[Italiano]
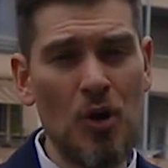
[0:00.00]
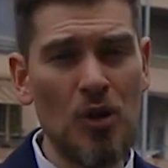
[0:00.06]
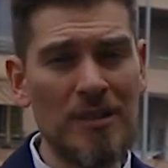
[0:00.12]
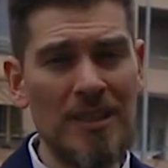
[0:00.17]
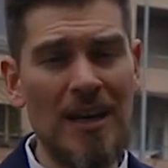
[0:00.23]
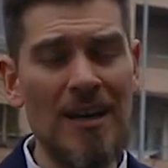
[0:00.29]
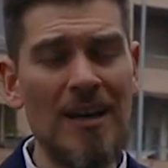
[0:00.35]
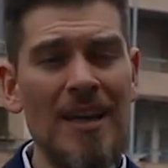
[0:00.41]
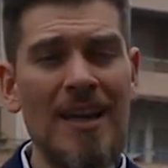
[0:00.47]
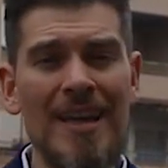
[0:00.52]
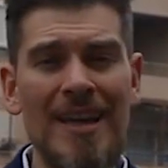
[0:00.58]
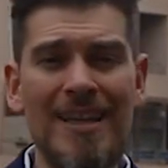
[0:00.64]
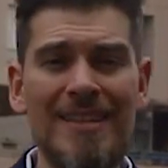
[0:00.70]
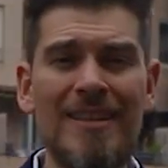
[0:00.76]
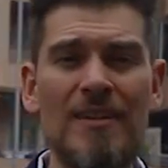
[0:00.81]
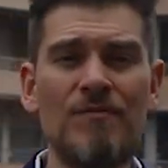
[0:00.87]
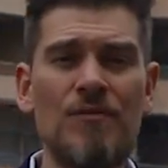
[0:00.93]
moda
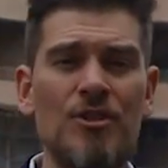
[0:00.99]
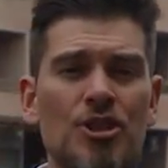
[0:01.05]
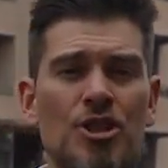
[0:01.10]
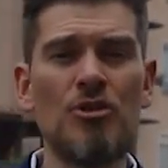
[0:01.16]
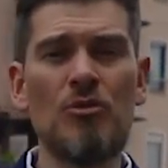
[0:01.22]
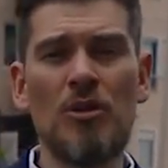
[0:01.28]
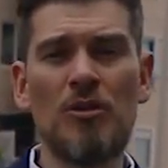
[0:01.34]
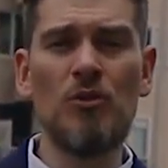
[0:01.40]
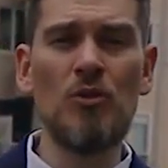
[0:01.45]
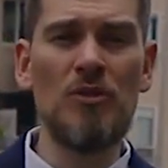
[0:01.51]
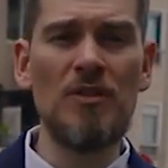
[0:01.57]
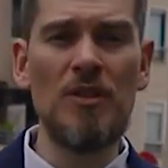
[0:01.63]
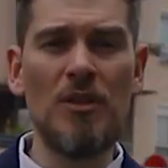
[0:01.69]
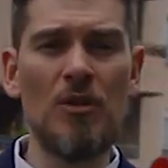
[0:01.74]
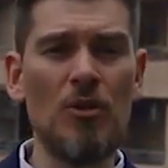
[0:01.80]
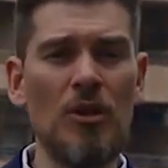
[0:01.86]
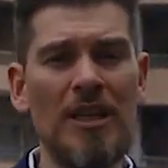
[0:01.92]
ed è vicino a
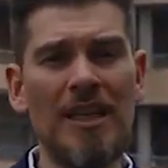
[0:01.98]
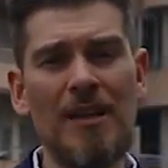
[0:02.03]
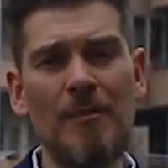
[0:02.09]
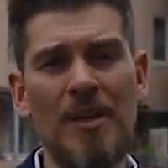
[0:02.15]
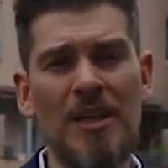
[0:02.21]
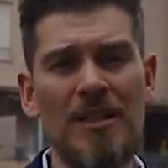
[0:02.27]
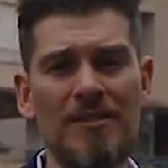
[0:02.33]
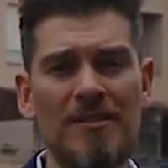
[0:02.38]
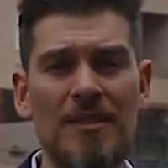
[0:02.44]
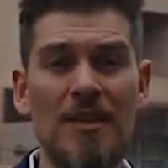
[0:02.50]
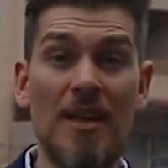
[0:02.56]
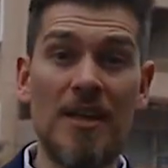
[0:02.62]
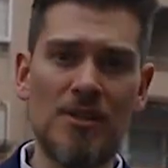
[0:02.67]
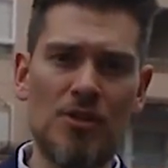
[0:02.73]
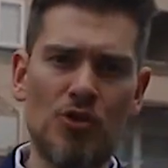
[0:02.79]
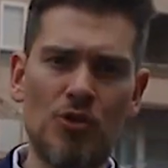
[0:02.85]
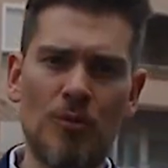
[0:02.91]
tutti i collegamenti
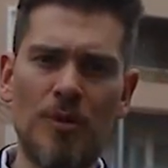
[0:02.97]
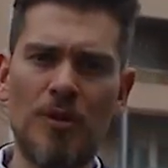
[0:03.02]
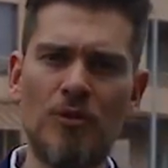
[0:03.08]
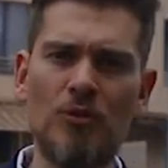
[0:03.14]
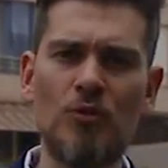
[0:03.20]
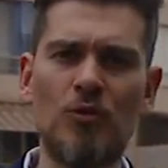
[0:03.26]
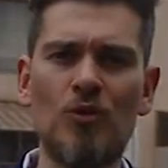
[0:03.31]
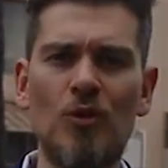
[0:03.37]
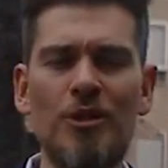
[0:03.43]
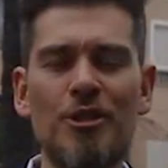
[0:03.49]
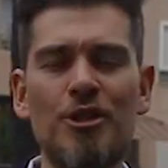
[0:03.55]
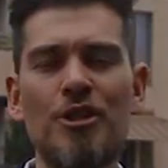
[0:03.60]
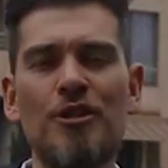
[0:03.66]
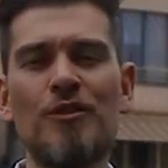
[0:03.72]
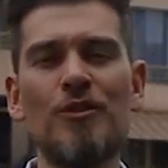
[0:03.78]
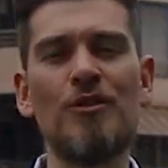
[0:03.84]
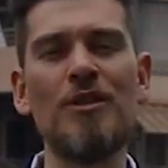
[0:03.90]
e soprattutto al
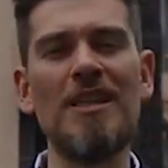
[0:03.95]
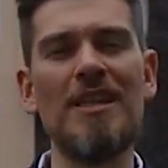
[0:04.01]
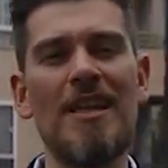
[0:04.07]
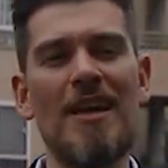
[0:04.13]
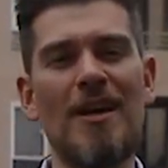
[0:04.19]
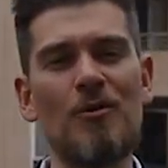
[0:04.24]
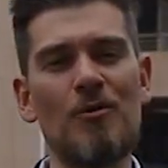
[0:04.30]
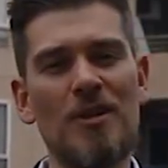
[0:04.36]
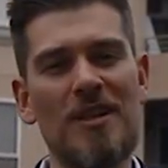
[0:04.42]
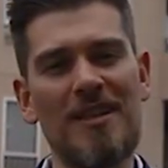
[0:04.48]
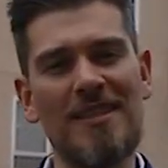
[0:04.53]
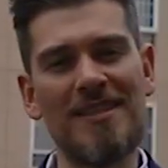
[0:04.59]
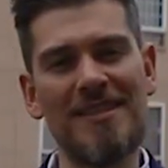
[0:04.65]
centro dell'Eur.